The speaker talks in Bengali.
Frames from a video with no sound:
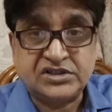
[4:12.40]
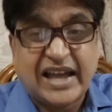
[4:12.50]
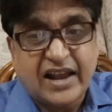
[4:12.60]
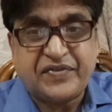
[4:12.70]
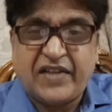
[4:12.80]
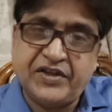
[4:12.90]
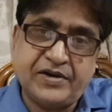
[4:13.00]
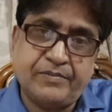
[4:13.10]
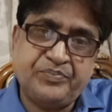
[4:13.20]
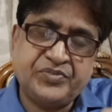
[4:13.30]
তারা
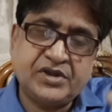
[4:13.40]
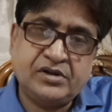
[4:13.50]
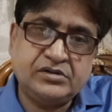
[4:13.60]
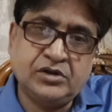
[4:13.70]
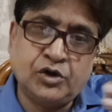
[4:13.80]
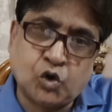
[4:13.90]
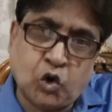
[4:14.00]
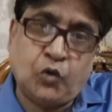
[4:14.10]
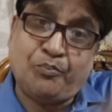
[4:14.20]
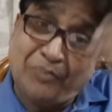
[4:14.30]
তাদের
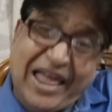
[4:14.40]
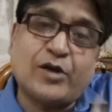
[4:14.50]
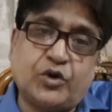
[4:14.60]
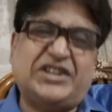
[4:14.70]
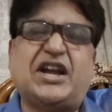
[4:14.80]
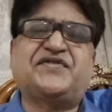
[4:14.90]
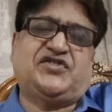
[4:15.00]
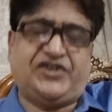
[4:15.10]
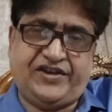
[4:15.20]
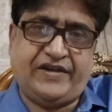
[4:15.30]
রোল প্লে করে
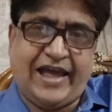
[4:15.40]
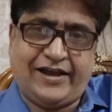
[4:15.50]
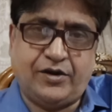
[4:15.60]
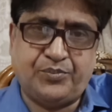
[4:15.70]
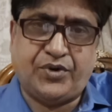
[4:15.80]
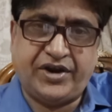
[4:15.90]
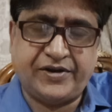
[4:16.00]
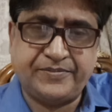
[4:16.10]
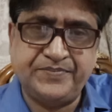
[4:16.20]
যাচ্ছে একের পরে